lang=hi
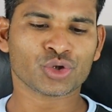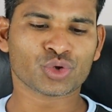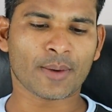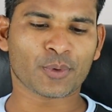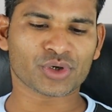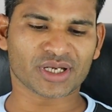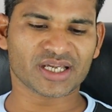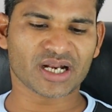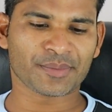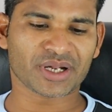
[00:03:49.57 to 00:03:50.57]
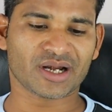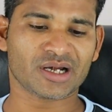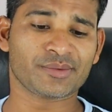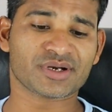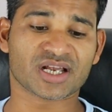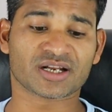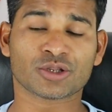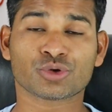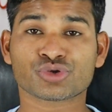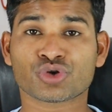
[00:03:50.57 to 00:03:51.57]
तो आपको टेलीग्राम के रेडीमेड
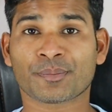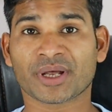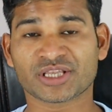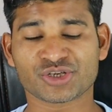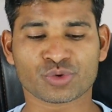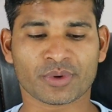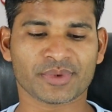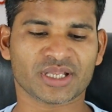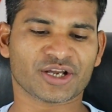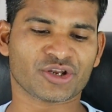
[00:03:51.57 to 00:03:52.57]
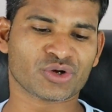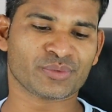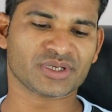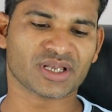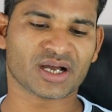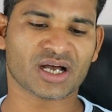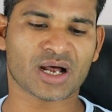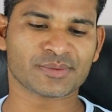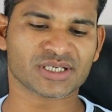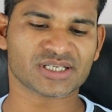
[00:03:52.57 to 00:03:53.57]
चैनल दो रुपए में देखने को मिल जाएगा
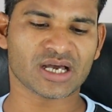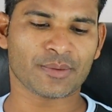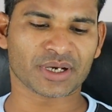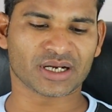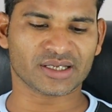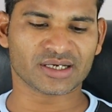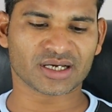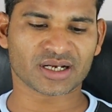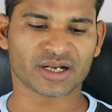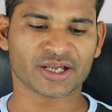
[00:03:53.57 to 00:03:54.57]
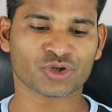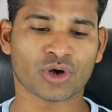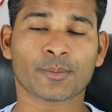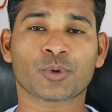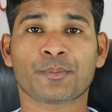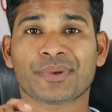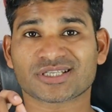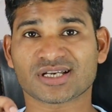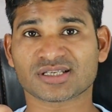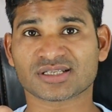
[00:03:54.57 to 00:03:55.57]
आप जैसे यहाँ पर क्लिक अगर करेंगे तो आपको
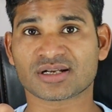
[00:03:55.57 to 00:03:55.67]
पचास